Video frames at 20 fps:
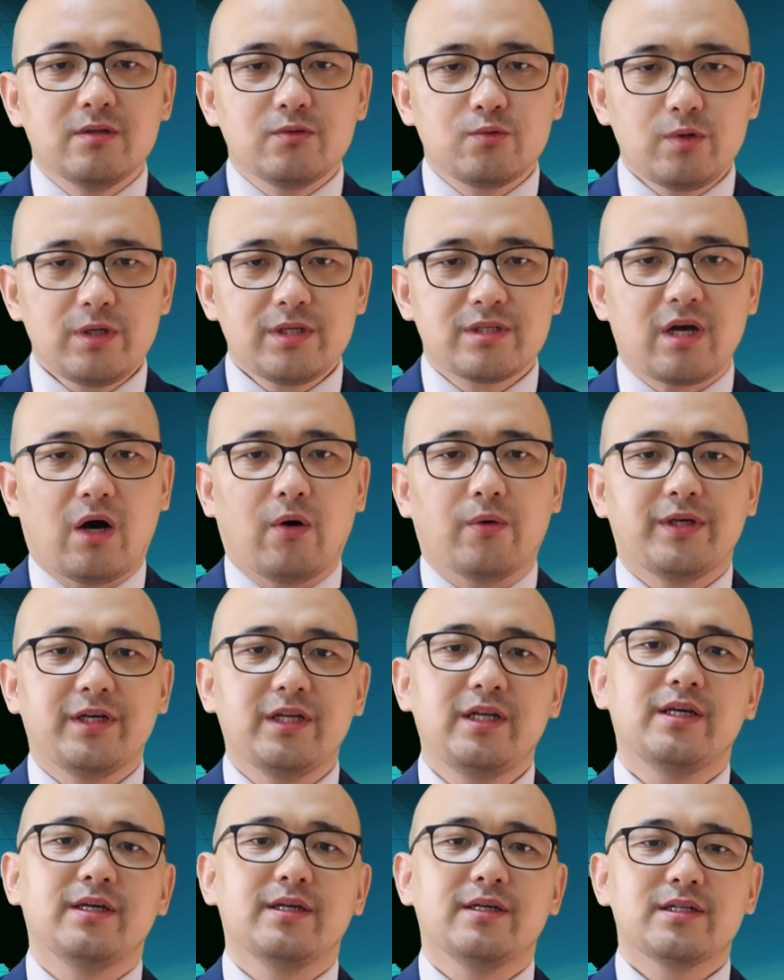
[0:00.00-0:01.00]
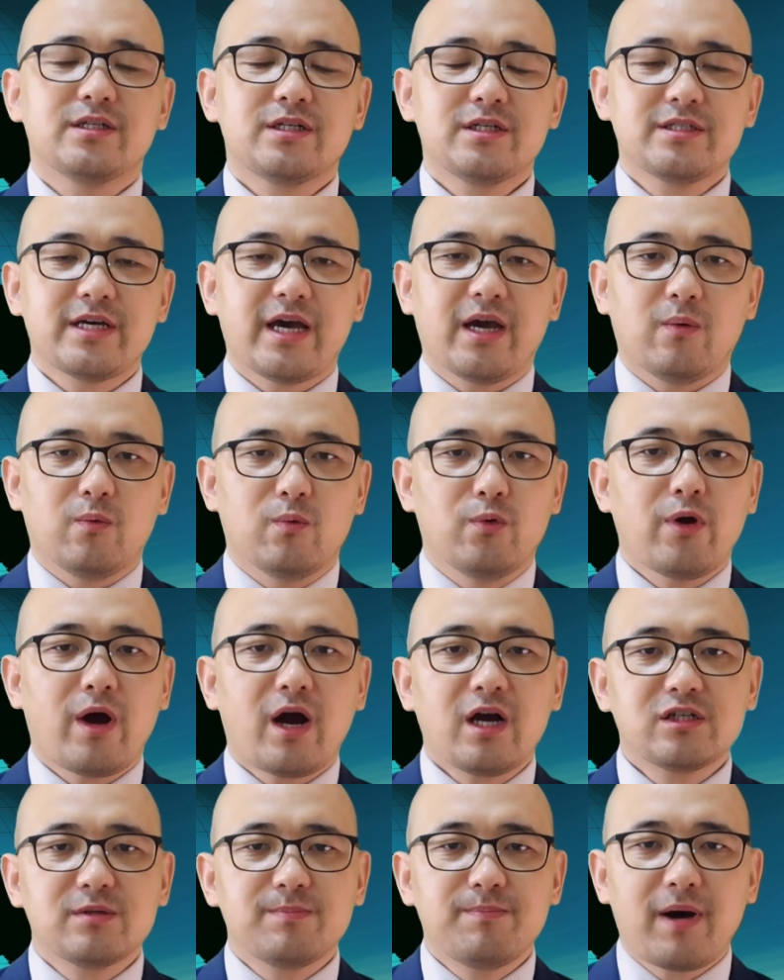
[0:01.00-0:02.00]
最早一例是在五月
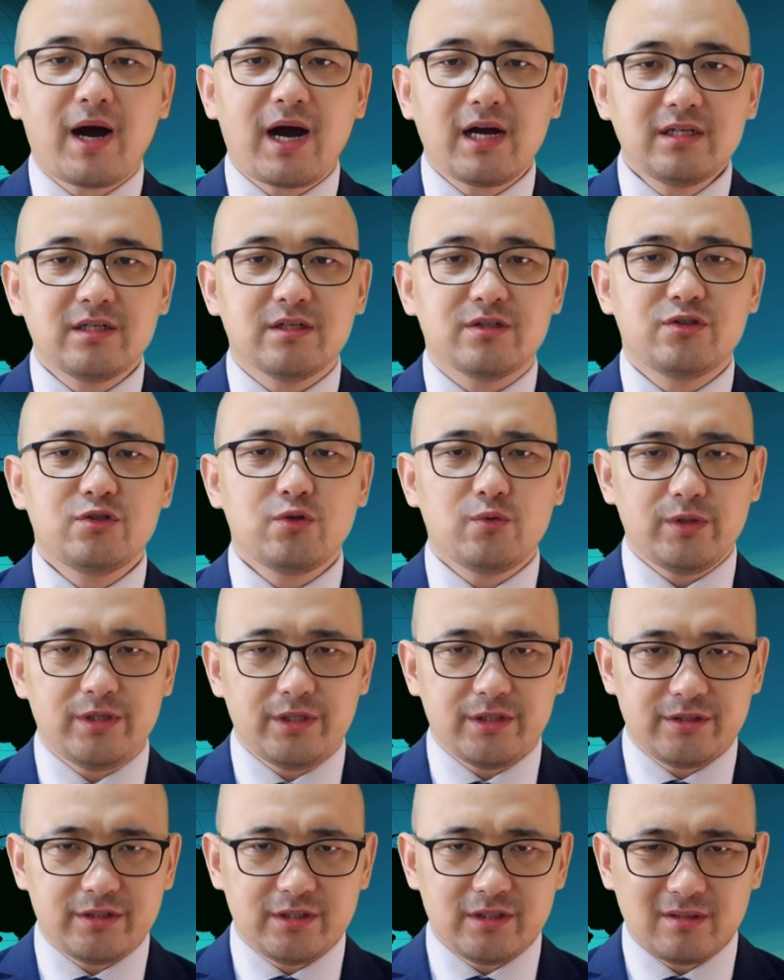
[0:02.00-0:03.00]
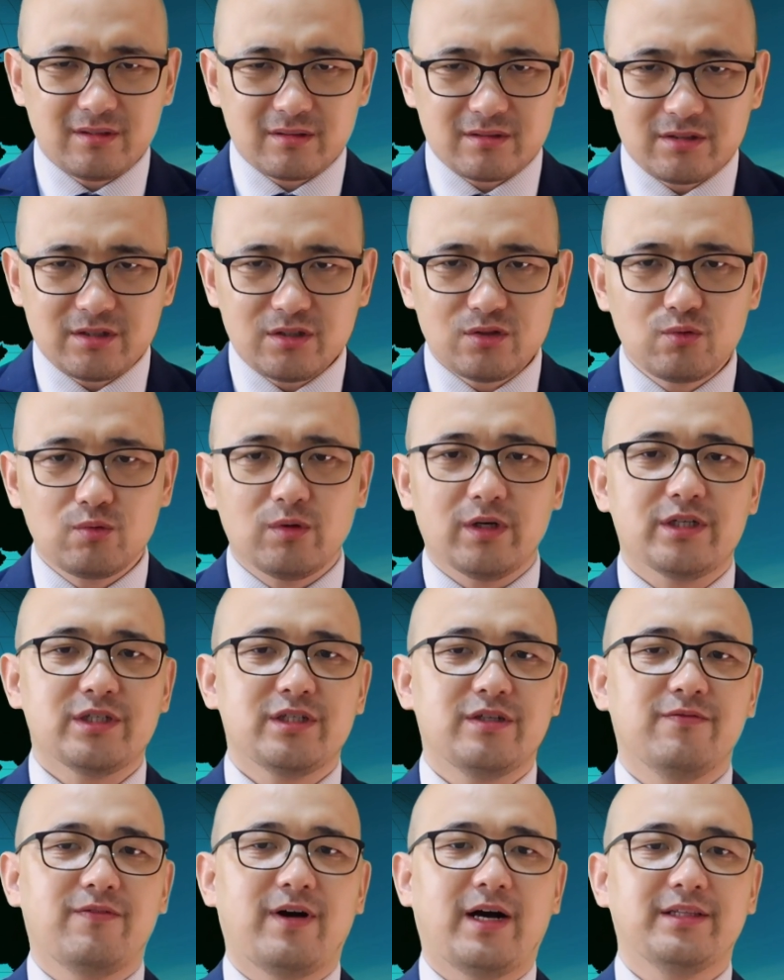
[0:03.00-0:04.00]
二十八日就已经进入了
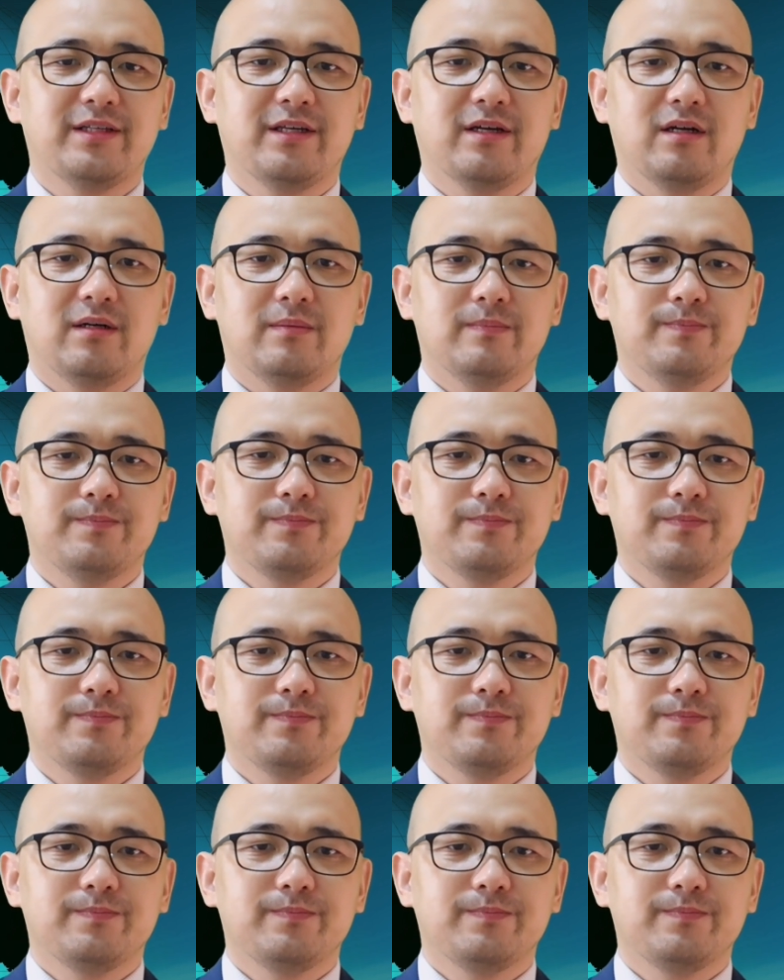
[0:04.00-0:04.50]
新发地了，